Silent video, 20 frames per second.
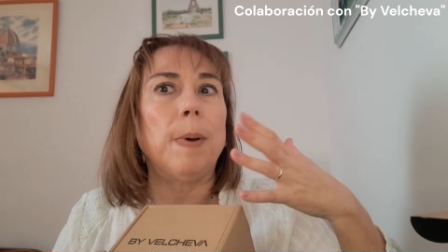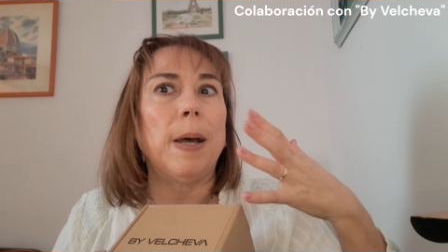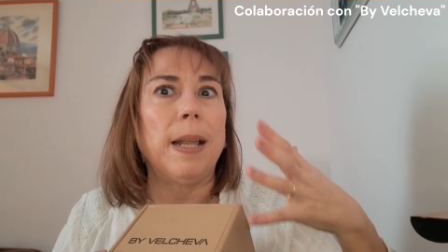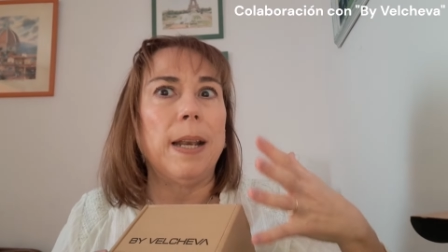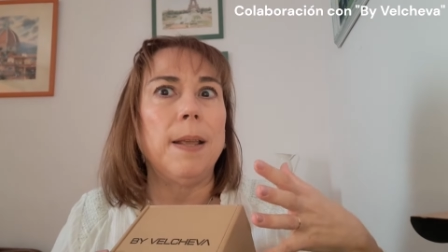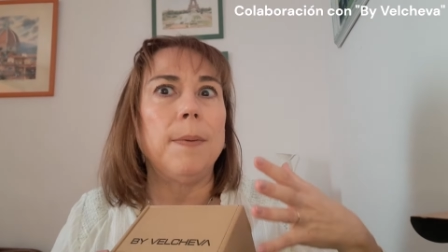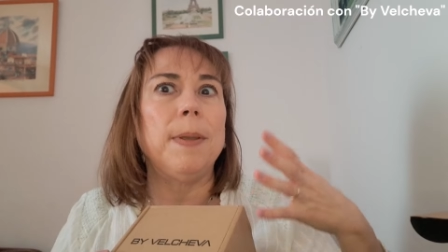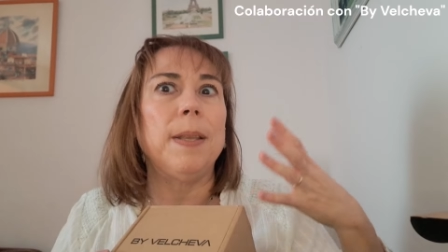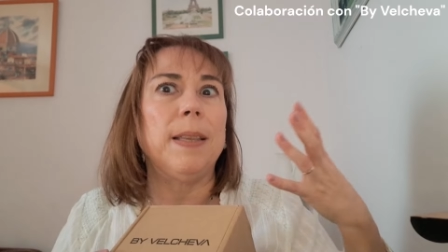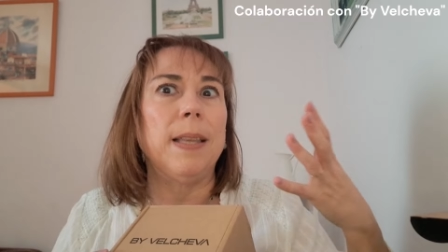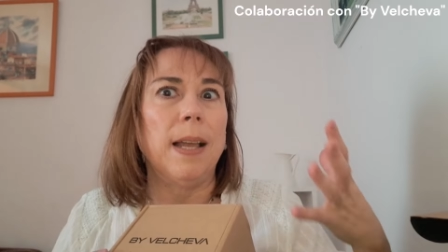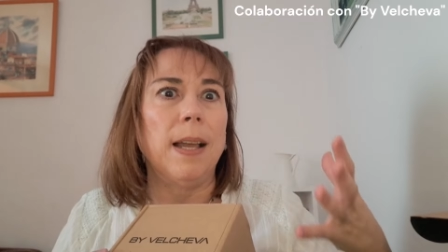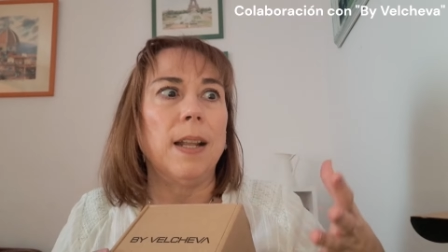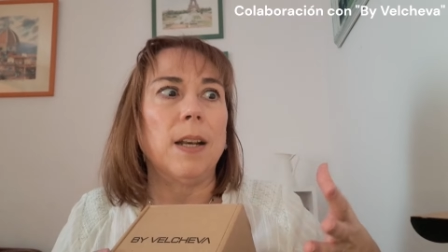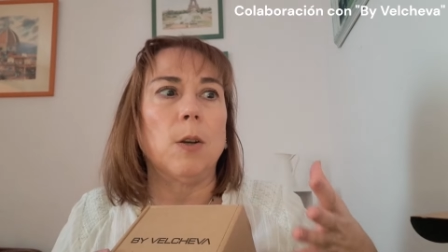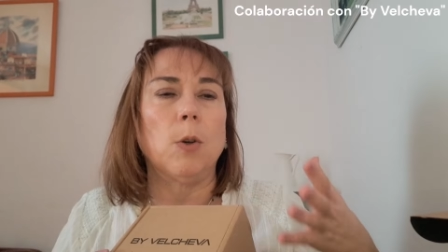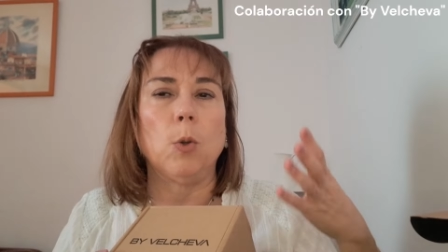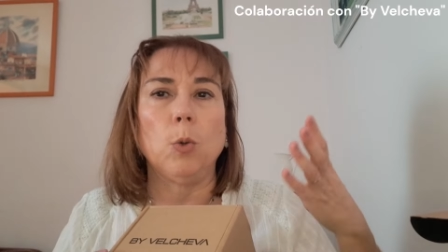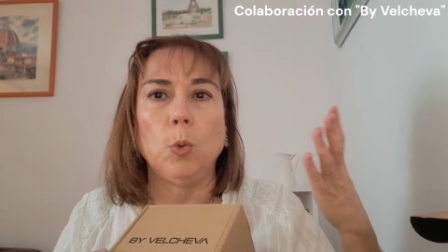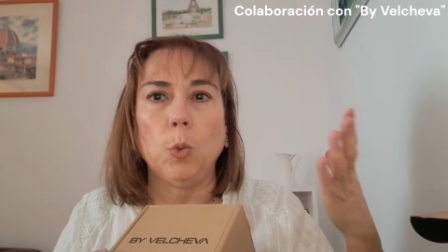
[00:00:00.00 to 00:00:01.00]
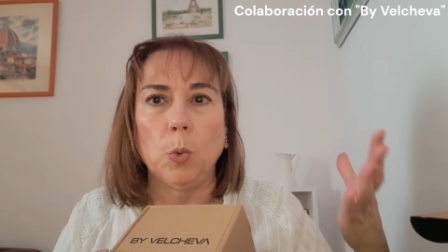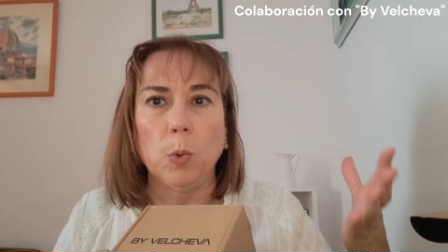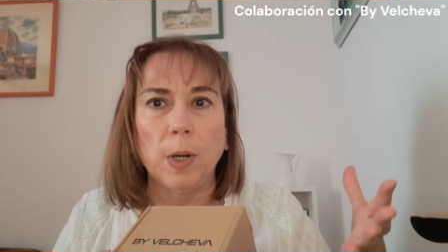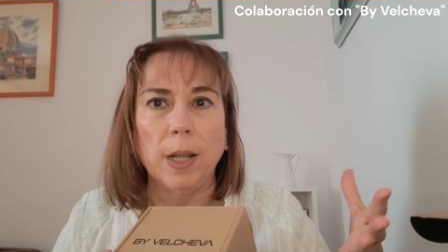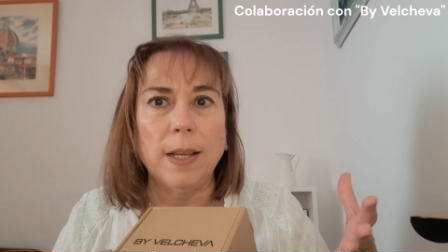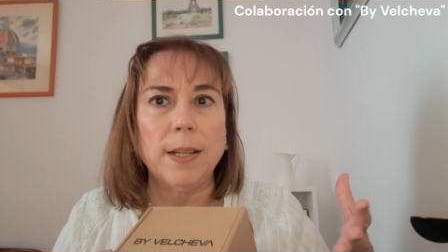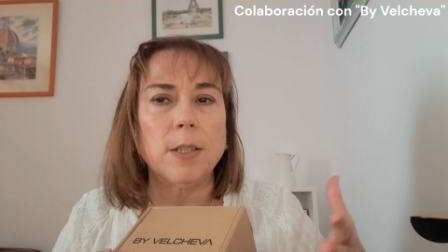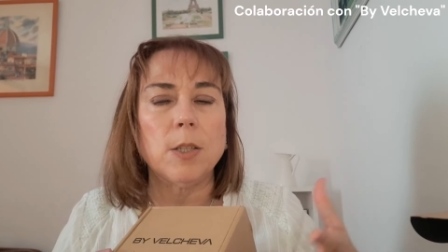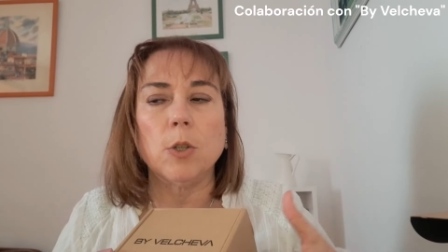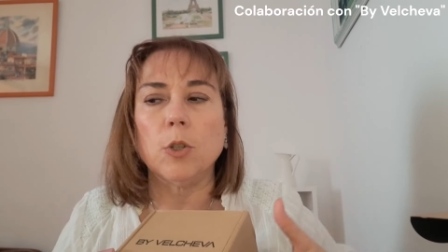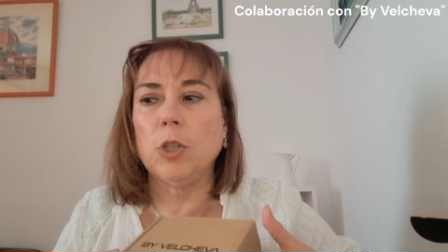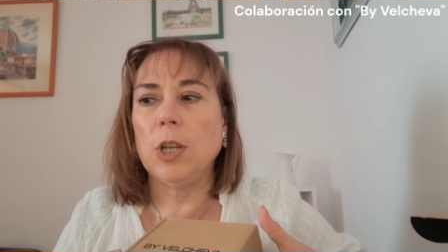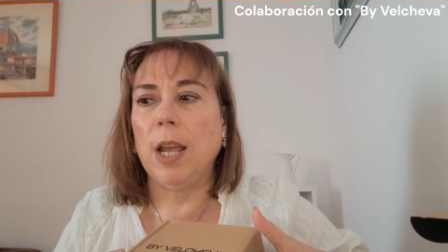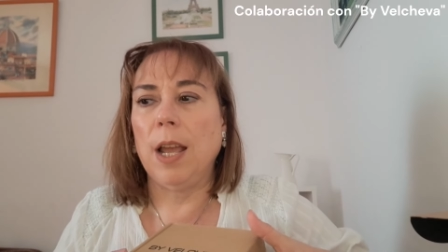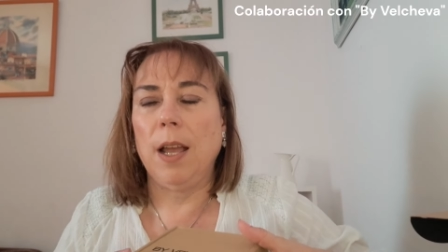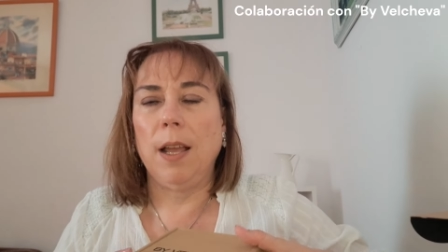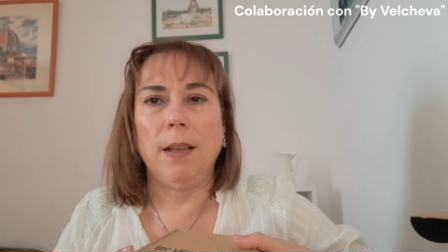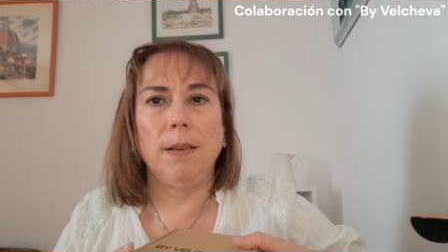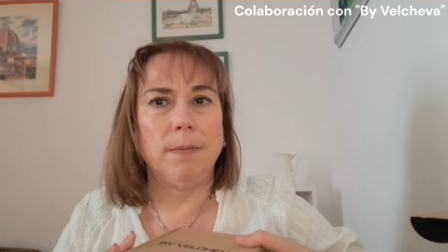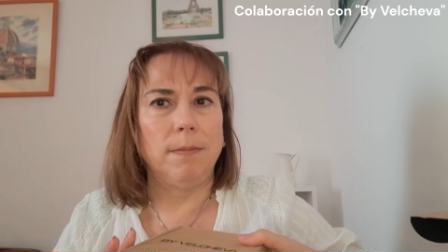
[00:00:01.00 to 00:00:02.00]
para evitar roturas, o
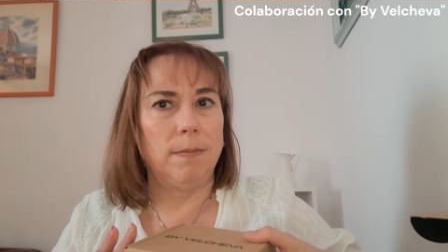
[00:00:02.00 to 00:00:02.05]
sea,